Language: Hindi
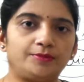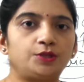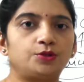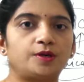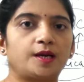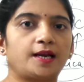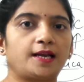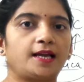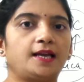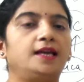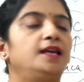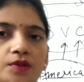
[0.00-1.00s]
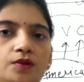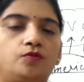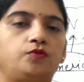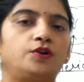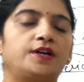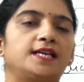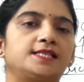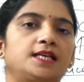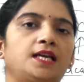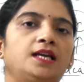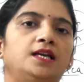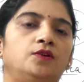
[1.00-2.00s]
भी तो कराना है वो कैसे
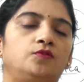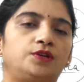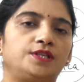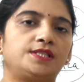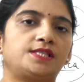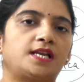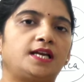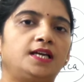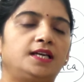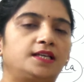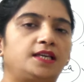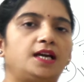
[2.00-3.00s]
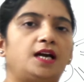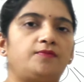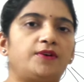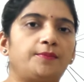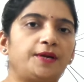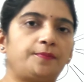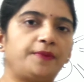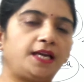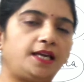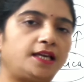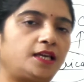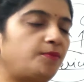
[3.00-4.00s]
वो इस तरह कि अल्फाबेट में
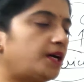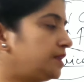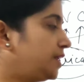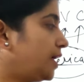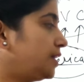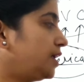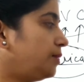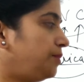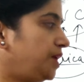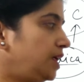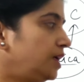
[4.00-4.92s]
ए के बाद क्या आता है बी